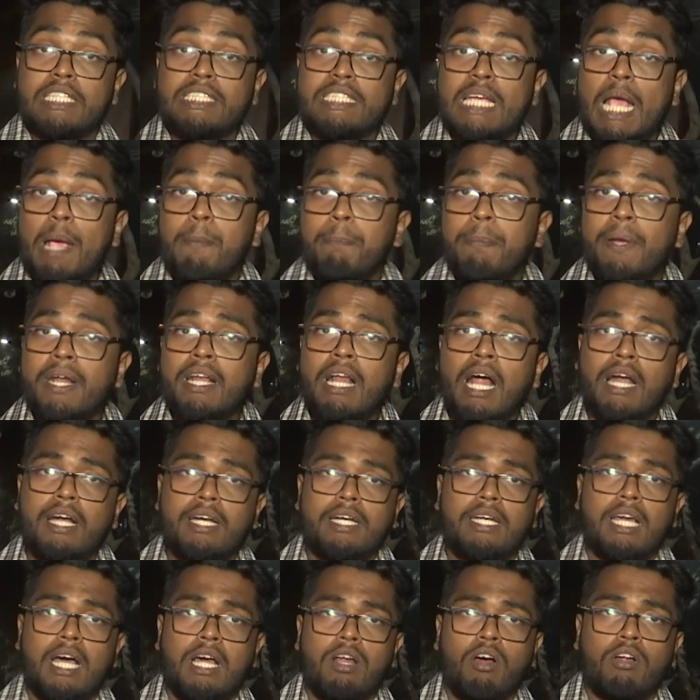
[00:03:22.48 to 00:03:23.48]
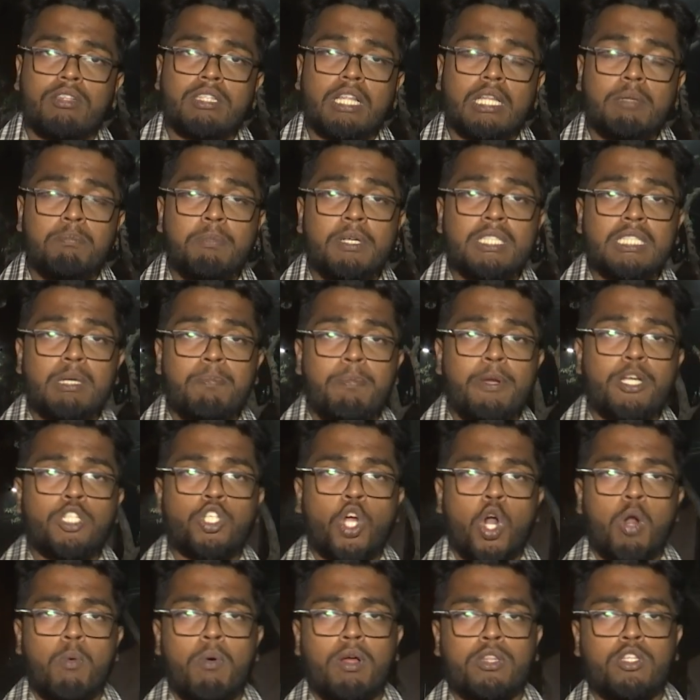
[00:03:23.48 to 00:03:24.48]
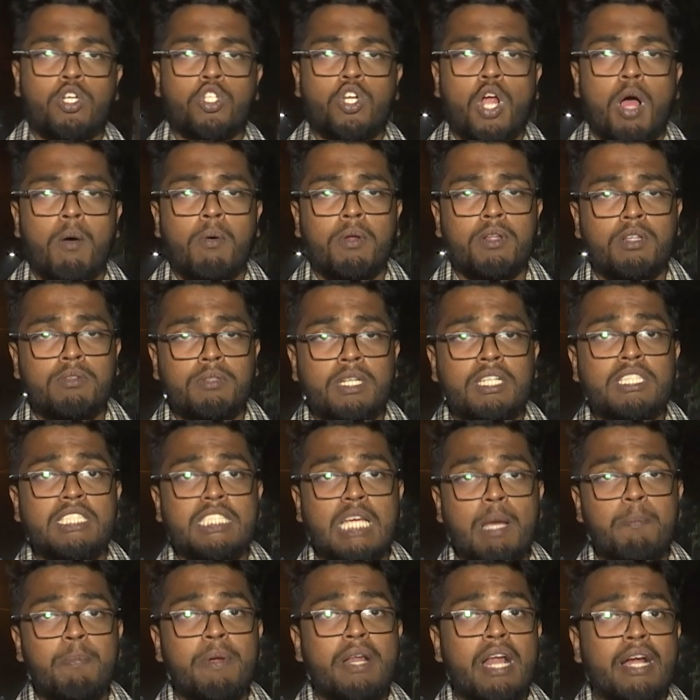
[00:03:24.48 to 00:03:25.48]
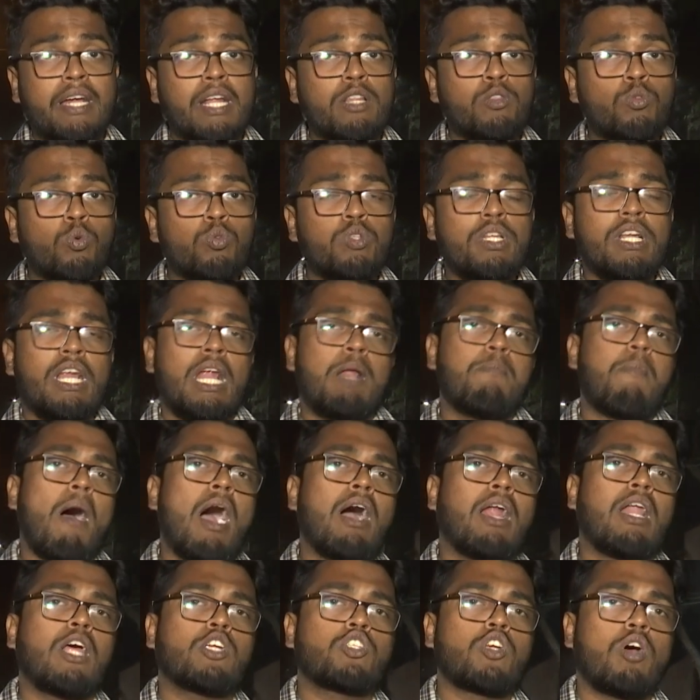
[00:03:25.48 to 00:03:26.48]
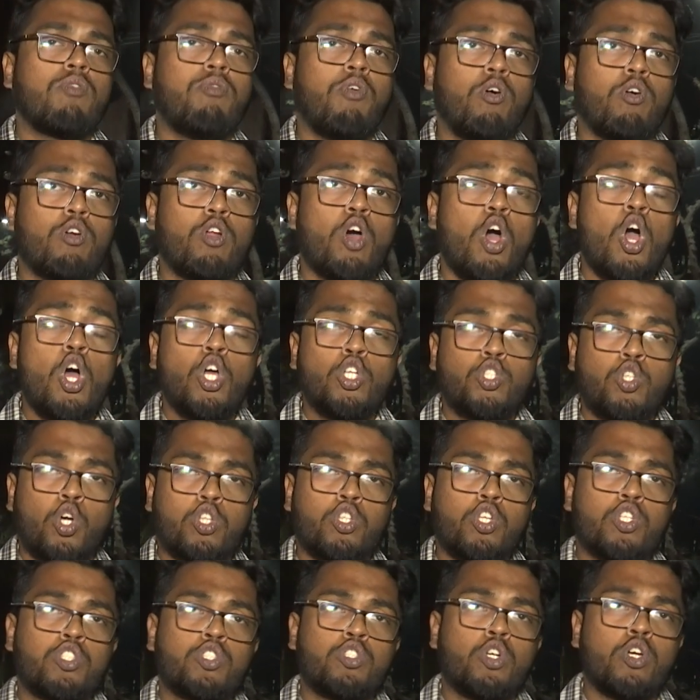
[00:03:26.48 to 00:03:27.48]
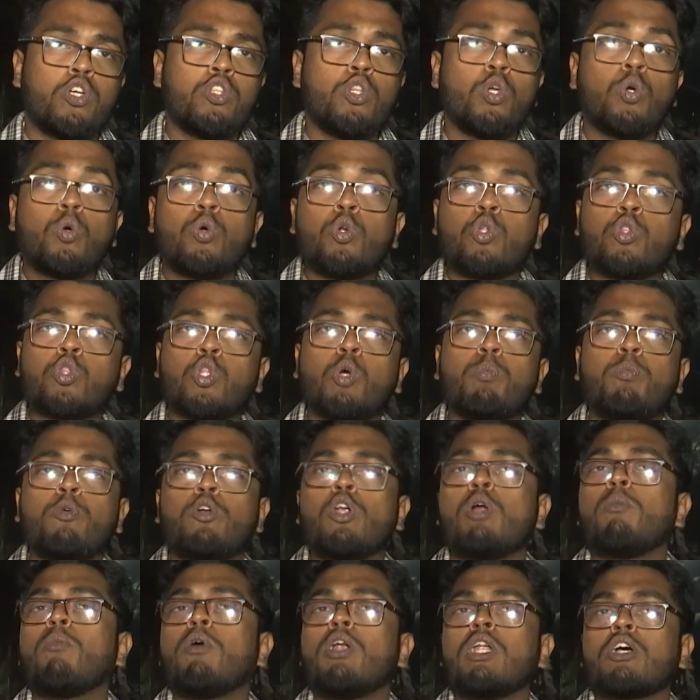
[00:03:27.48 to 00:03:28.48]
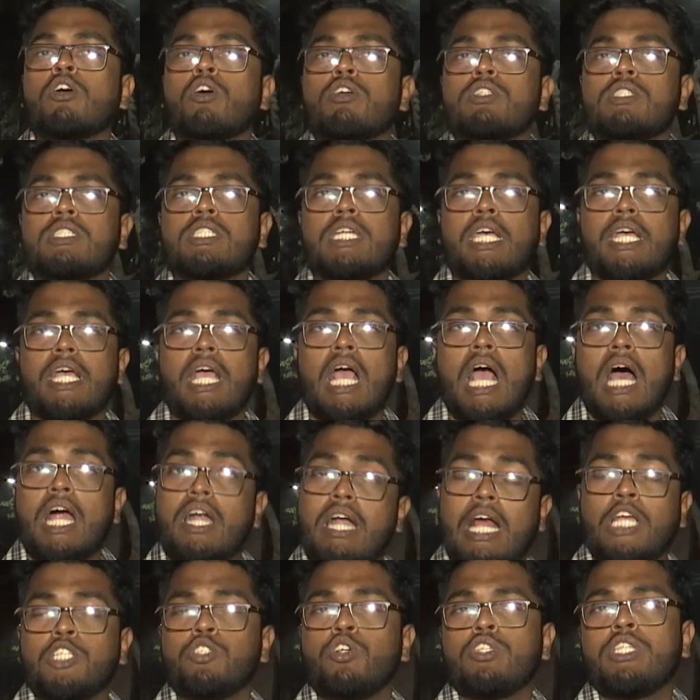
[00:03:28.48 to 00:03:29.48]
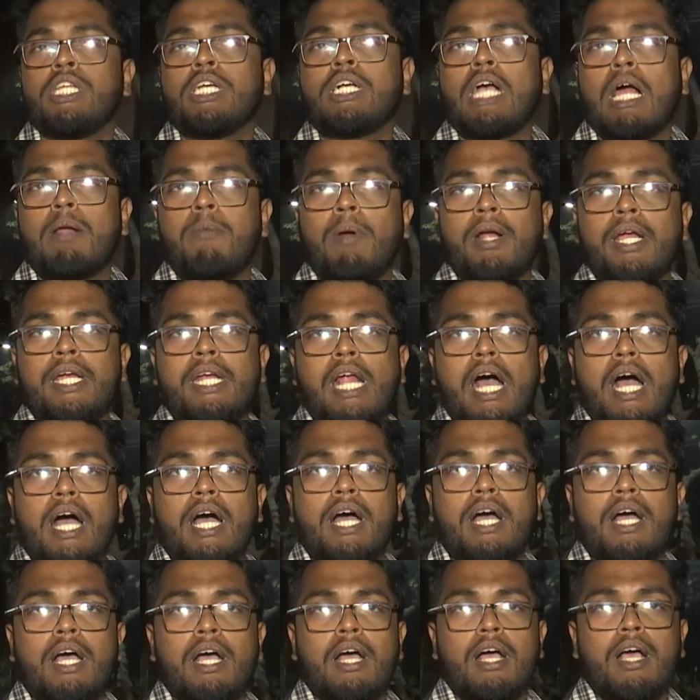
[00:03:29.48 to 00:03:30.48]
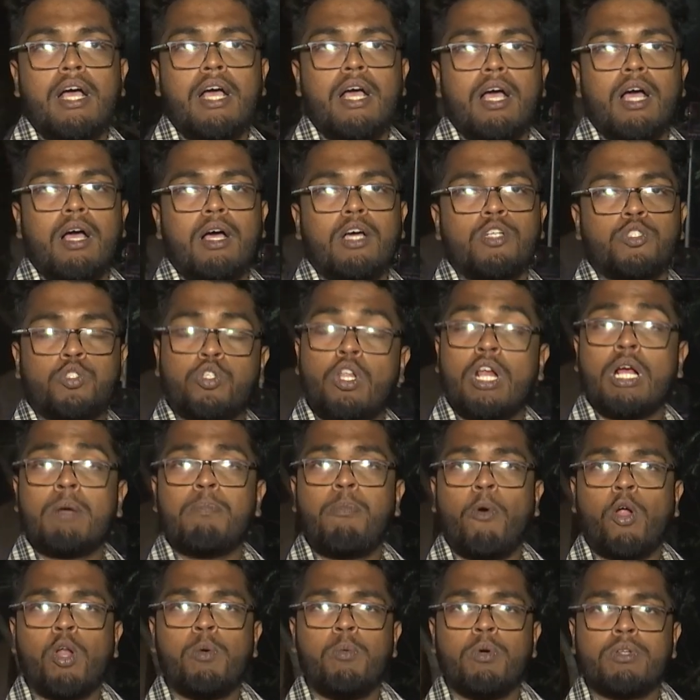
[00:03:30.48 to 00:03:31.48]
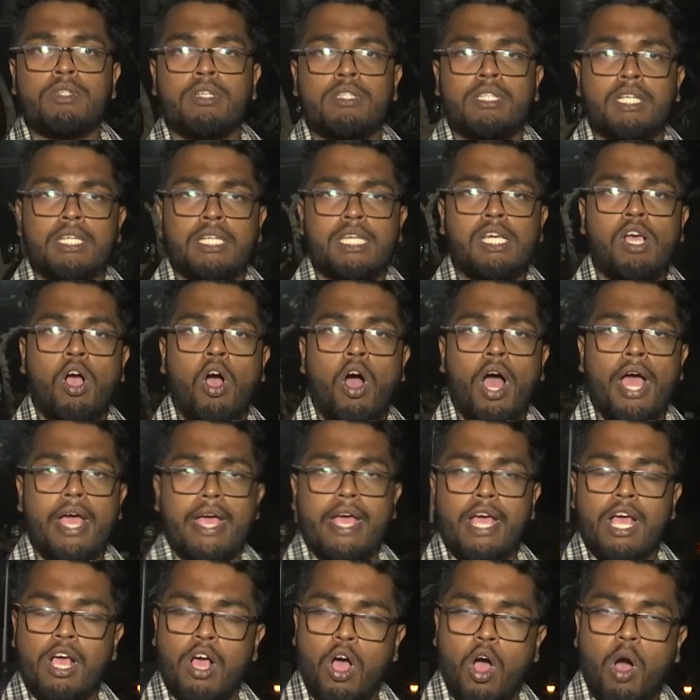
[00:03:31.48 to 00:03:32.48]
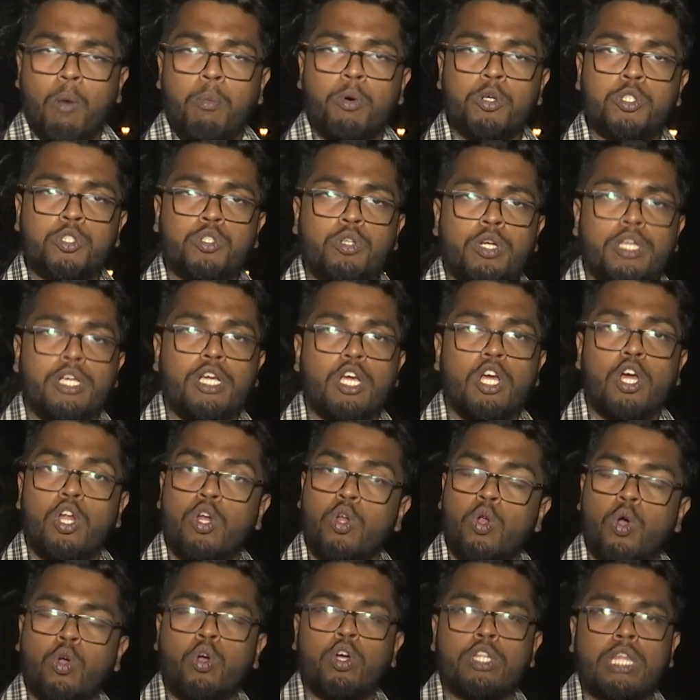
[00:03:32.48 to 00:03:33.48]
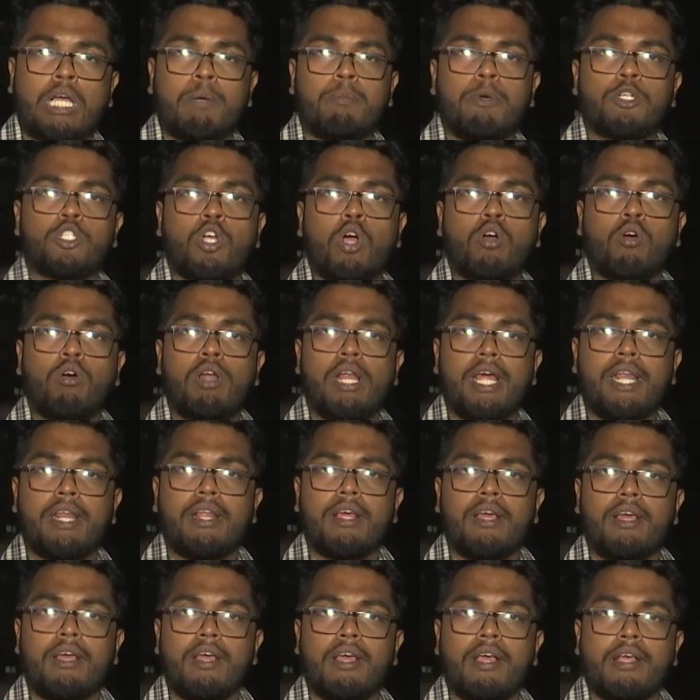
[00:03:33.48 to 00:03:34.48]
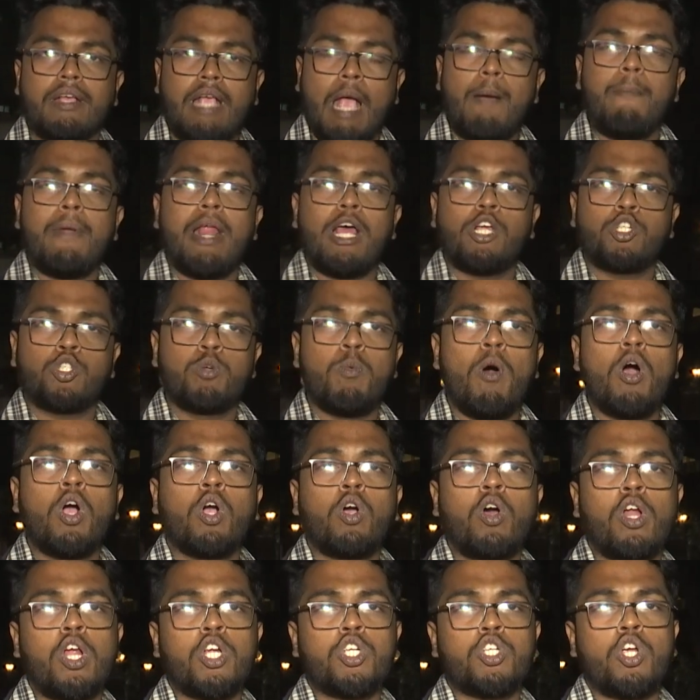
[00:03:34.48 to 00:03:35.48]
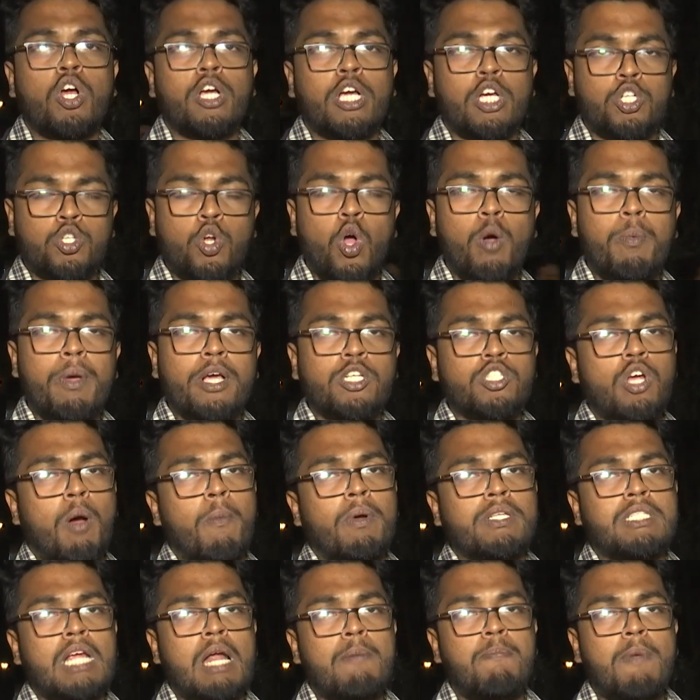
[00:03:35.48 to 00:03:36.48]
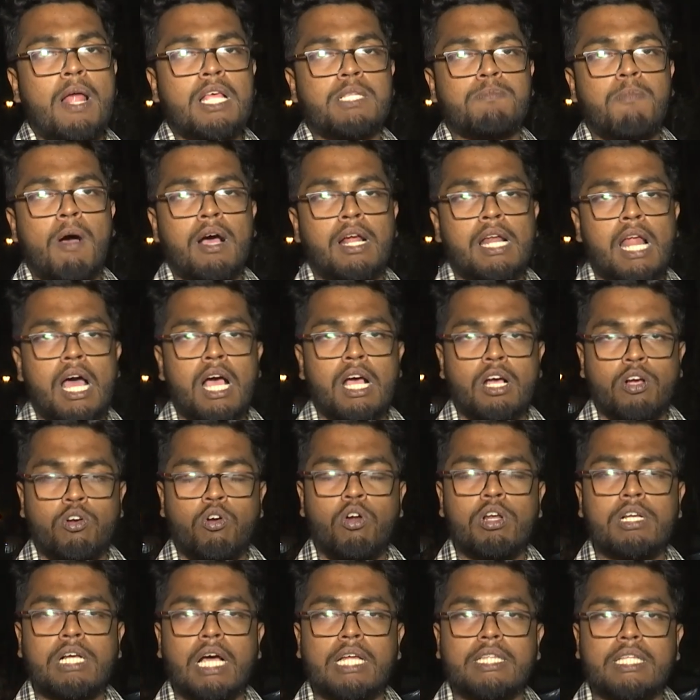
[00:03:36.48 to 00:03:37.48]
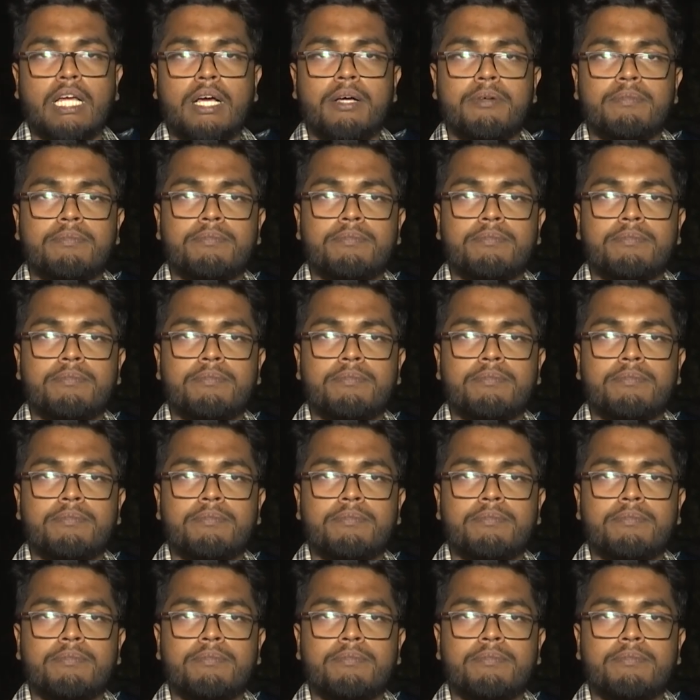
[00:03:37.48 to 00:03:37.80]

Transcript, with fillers: জেপি নাড্ডার অর্থাৎ বিজেপির সর্বভারতীয় সভাপতি জেপি নাড্ডা দুদিনের বাংলা সফর যথেষ্ট কিন্তু গুরুত্বপূর্ণ বলে করছে রাজনৈতিক কারবারীরা সুতরাং পরবর্তীতে কি হয় অবশ্যই লক্ষ্য থাকবে সকলের ক্যামেরায় শুভঙ্করের সঙ্গে সৌভিক সমাচার প্লাস বাংলা কলকাতা